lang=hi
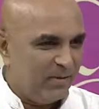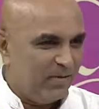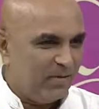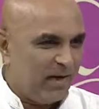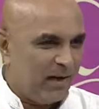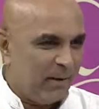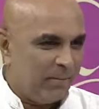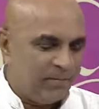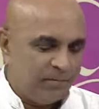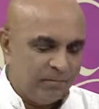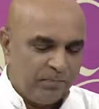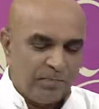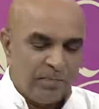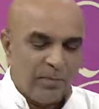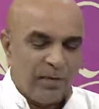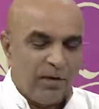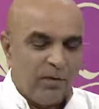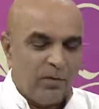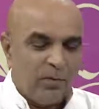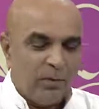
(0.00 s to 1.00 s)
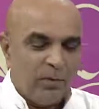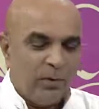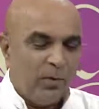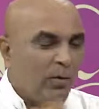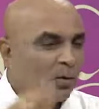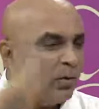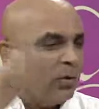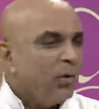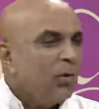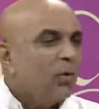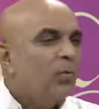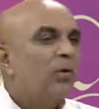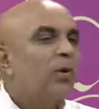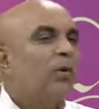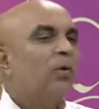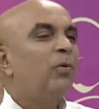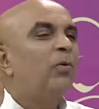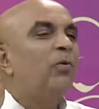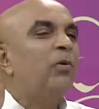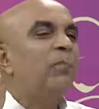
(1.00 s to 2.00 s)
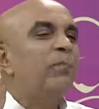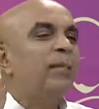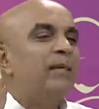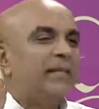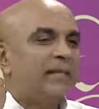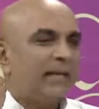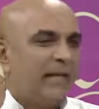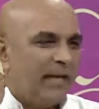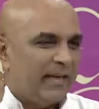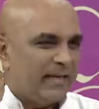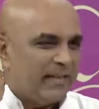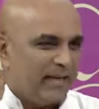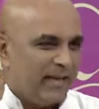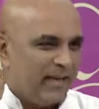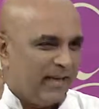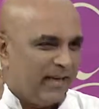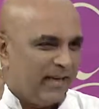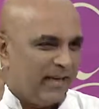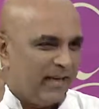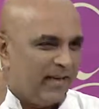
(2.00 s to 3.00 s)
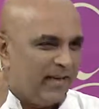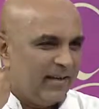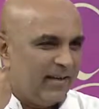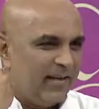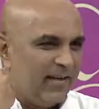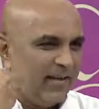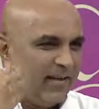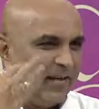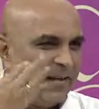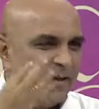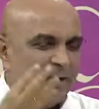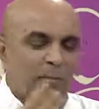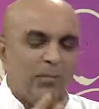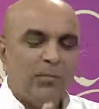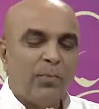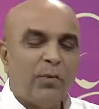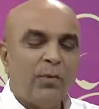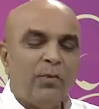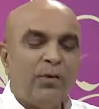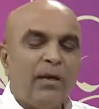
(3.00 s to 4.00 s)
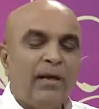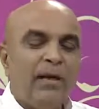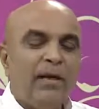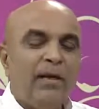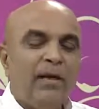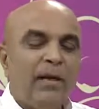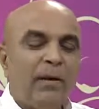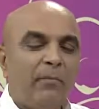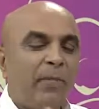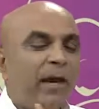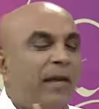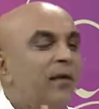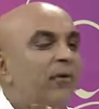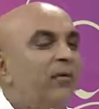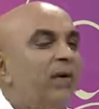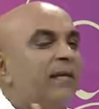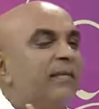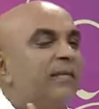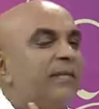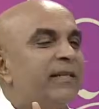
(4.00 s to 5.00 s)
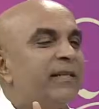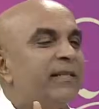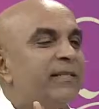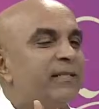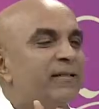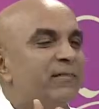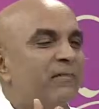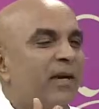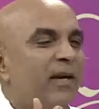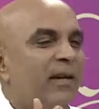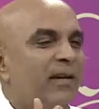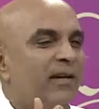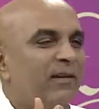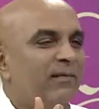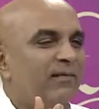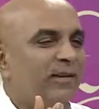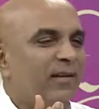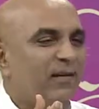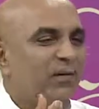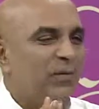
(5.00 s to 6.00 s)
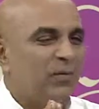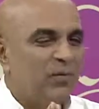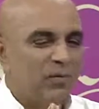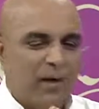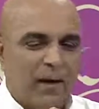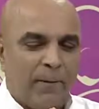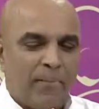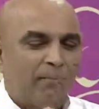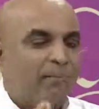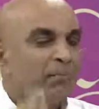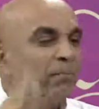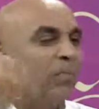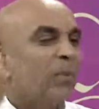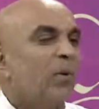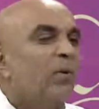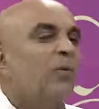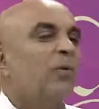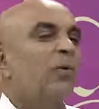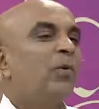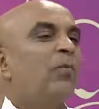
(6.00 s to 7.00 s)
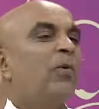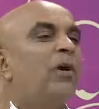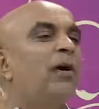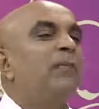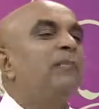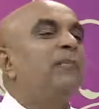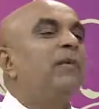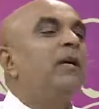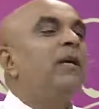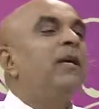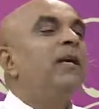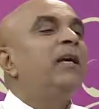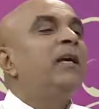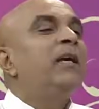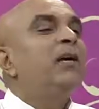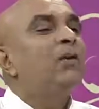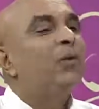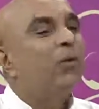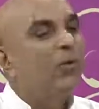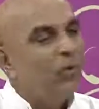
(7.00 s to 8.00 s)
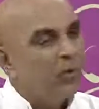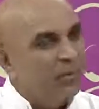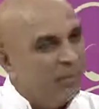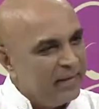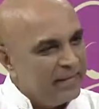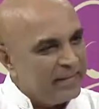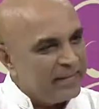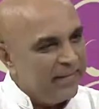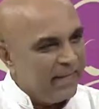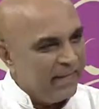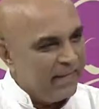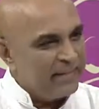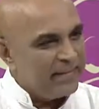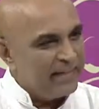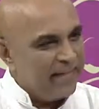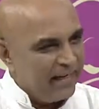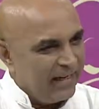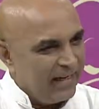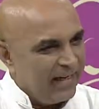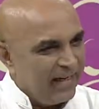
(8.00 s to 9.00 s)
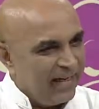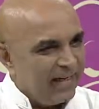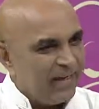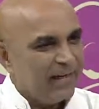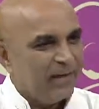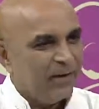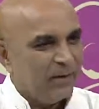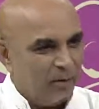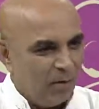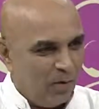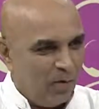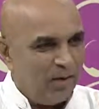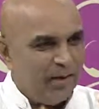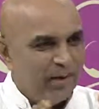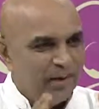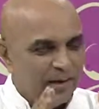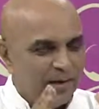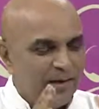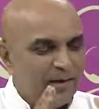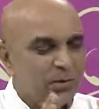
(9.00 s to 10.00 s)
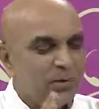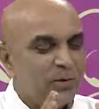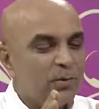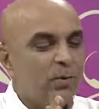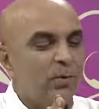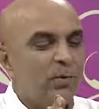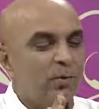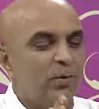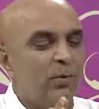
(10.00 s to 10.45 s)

हुआ तो वो खून में चला जाएगा ओके okay. प्रोटीन अमाइनो एसिड्स में कन्वर्ट हुआ तो वह भी खून में चला जाएगा right. और ये जो